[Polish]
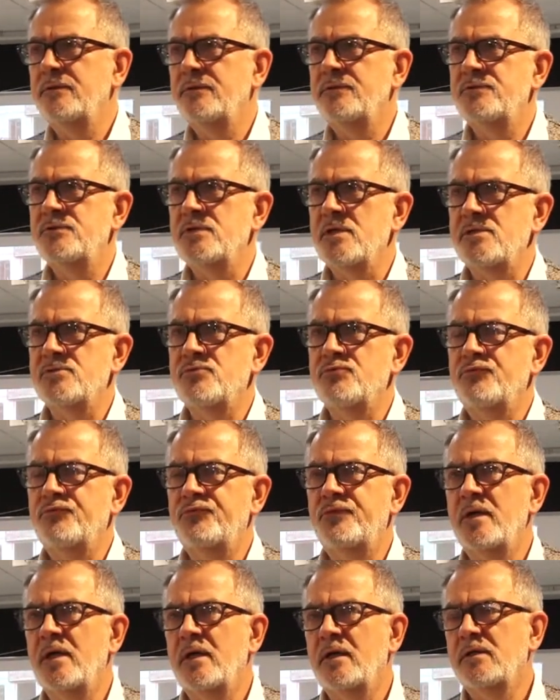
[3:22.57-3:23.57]
od
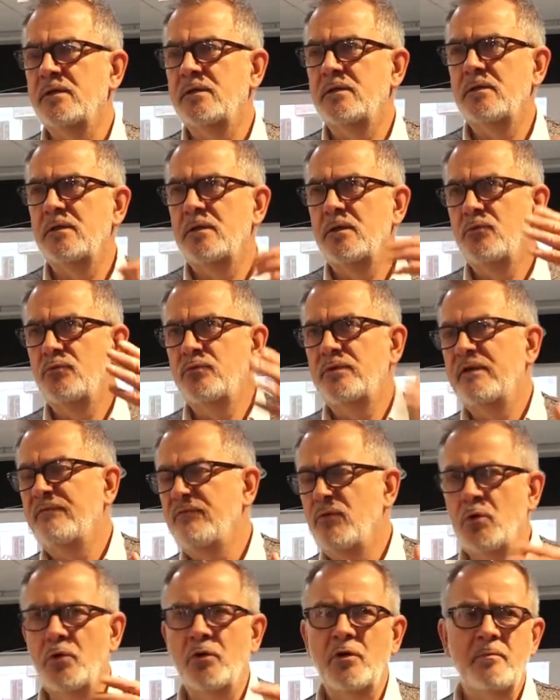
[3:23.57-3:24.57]
czasów jak
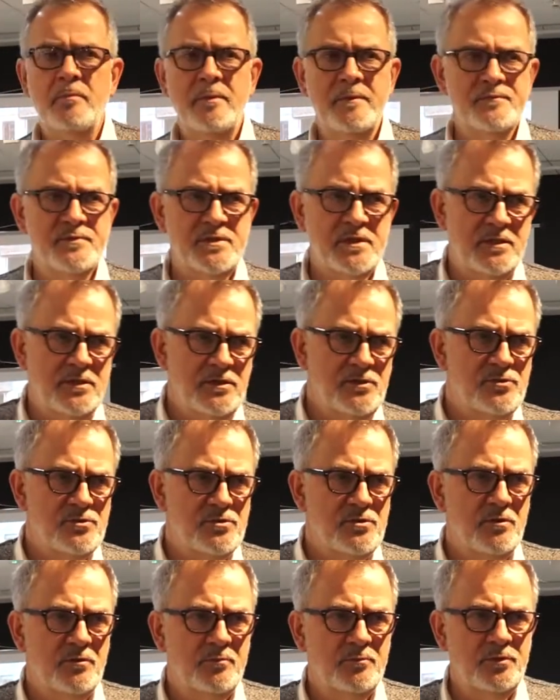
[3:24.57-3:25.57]
udawał chorobę
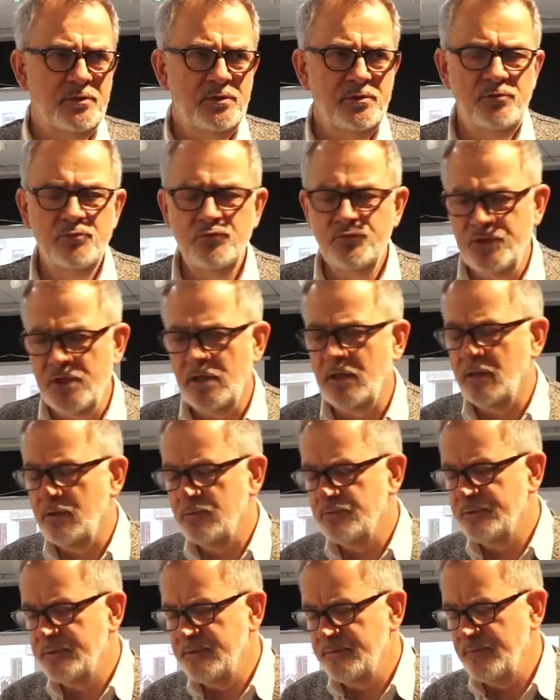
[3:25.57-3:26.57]
psychiczną i uciekał z